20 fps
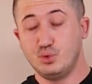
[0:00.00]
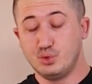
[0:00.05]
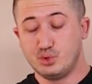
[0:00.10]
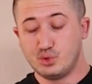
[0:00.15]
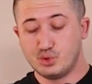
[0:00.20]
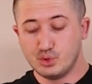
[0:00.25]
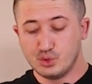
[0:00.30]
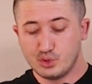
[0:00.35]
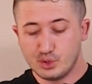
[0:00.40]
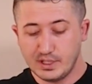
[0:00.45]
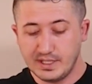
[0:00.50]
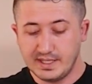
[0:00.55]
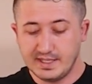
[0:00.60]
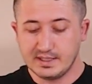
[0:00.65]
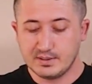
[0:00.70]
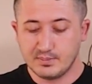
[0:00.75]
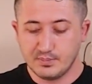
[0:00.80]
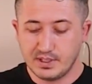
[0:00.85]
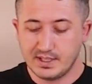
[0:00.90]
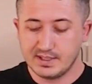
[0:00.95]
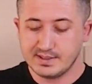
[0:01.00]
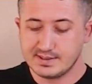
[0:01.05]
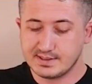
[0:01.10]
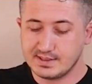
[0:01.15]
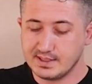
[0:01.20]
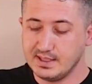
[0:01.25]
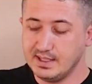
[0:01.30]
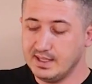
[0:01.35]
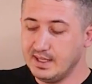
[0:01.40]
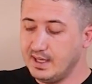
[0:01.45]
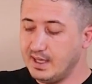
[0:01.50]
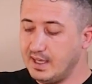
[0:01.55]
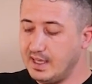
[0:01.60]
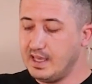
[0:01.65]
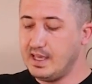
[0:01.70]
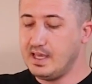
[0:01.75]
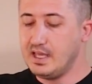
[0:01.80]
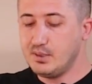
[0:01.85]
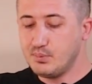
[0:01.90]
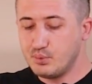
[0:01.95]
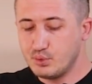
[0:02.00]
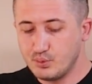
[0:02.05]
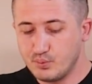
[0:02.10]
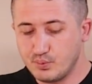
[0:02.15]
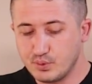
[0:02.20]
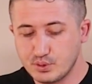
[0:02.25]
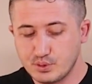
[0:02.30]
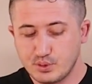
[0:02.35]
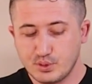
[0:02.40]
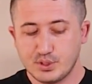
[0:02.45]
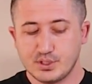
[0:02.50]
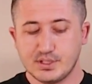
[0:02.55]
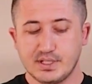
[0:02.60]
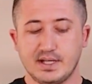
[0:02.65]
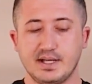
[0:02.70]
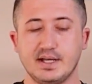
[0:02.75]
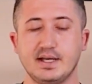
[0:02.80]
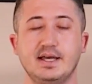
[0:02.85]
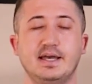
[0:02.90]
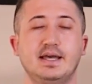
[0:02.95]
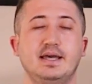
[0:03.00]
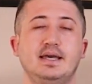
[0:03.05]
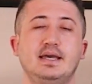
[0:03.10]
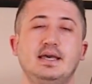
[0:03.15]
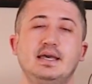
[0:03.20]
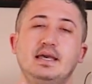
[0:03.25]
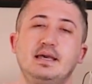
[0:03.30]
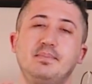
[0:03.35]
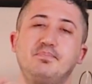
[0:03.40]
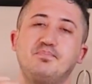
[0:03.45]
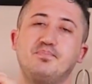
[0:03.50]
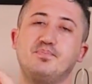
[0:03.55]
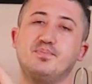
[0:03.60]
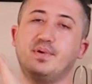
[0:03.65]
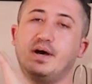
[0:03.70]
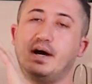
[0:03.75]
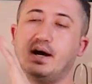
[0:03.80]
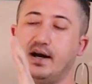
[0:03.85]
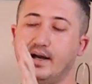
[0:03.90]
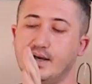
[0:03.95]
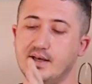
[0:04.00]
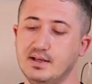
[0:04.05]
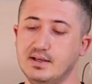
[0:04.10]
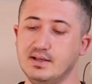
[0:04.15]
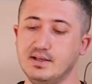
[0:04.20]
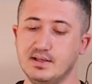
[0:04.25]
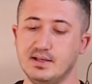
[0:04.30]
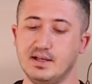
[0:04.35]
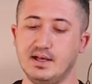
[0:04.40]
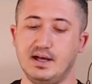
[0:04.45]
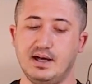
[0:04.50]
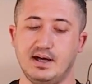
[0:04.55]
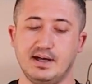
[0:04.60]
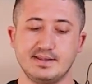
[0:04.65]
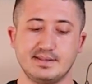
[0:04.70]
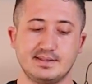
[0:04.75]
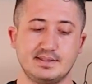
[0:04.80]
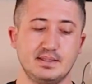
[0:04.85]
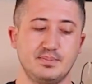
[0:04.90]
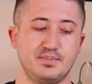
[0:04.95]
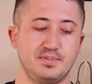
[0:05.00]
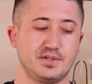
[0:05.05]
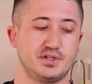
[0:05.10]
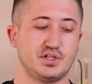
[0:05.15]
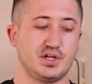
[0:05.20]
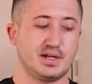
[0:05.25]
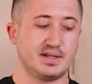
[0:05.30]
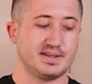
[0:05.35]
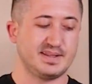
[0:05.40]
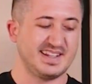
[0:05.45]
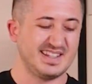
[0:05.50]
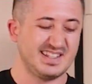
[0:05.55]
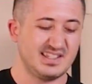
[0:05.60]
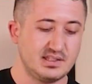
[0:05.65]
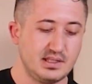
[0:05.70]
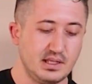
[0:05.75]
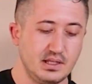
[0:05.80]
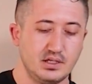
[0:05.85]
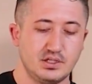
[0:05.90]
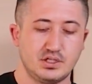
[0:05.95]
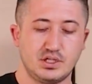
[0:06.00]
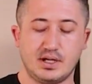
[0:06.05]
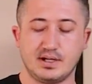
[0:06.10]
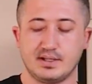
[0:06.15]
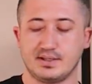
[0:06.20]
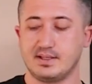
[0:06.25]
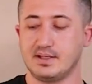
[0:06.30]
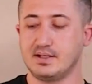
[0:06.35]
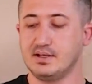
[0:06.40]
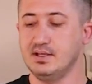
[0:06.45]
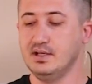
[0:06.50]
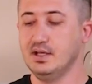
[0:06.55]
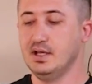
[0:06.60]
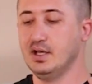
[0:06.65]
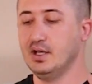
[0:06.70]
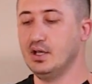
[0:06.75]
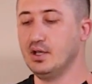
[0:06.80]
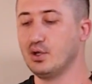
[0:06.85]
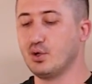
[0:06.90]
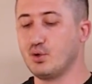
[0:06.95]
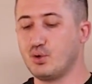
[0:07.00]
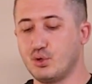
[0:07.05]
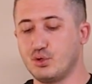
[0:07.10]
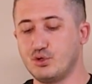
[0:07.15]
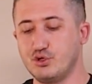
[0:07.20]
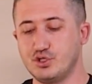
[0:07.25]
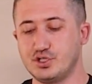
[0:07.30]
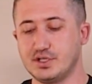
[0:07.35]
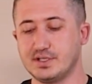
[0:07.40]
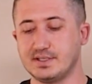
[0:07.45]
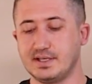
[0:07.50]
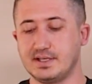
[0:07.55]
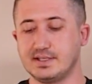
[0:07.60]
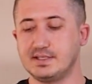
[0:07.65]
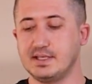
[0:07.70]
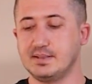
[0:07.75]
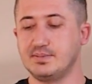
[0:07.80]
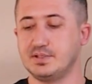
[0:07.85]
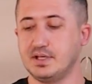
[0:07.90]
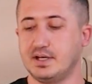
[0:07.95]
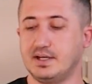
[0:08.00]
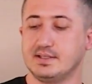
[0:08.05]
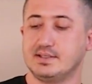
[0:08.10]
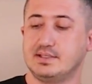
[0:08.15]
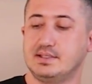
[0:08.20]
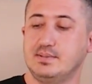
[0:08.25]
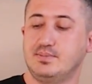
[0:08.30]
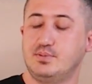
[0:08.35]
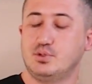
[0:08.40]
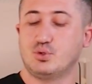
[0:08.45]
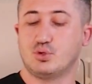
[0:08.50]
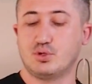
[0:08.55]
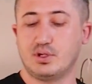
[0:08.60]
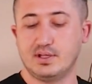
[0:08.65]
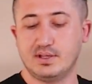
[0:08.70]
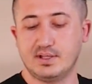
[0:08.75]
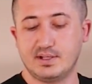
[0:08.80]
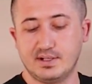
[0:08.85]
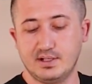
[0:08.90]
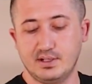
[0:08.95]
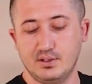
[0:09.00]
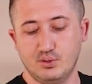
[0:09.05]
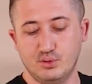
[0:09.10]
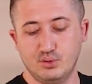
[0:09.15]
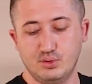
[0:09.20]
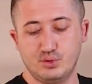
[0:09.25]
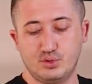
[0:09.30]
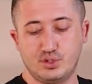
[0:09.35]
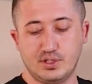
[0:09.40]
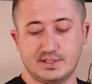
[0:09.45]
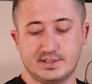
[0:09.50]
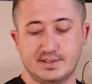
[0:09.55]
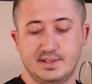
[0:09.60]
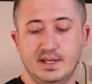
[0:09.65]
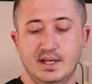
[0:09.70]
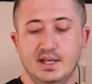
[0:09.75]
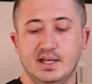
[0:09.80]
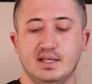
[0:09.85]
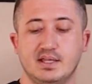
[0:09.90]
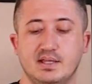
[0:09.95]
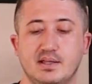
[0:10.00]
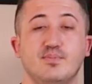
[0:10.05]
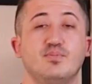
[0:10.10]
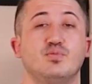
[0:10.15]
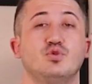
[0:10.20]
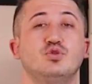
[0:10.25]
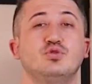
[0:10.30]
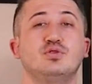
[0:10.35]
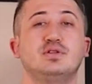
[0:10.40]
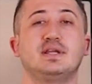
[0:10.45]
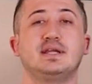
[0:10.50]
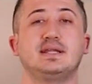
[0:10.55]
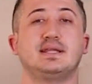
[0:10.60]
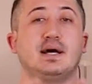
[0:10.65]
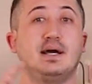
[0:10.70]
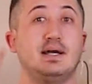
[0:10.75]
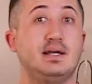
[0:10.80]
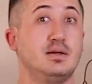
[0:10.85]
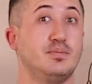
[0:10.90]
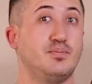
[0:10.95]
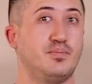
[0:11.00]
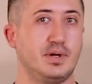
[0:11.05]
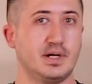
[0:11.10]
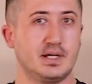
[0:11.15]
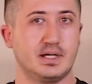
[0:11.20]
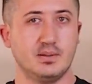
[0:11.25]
üçüncü etmense eğer bunu bozuyorsak hep e, antiseptik şartları, steril şartları koruyacağız. Asepsi antiseptik kurallarına uyacağız. Tabi bunun detaylı